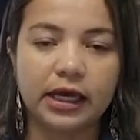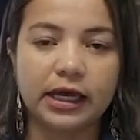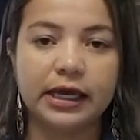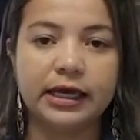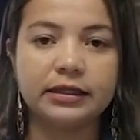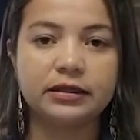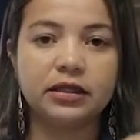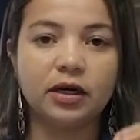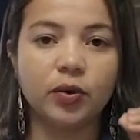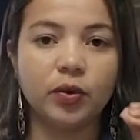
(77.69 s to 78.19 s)

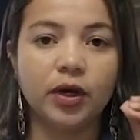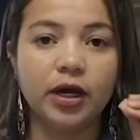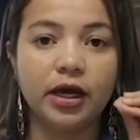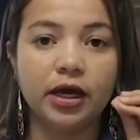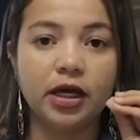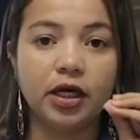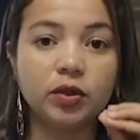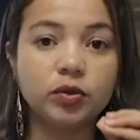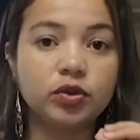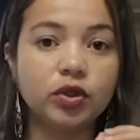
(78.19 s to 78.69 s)
Então,
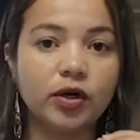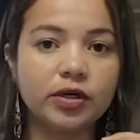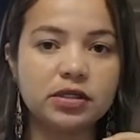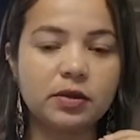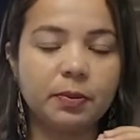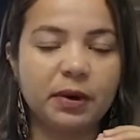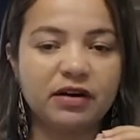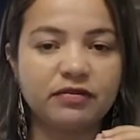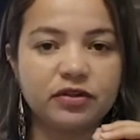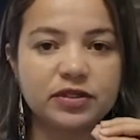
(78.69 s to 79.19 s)
eu
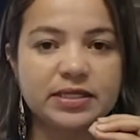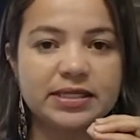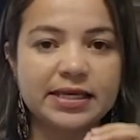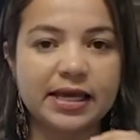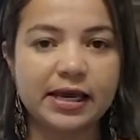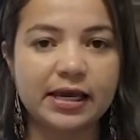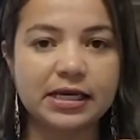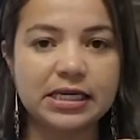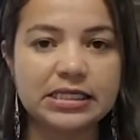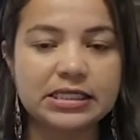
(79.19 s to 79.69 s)
trouxe para
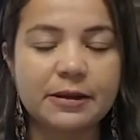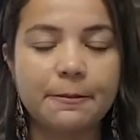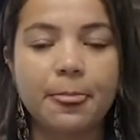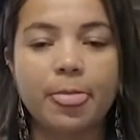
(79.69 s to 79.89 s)
vocês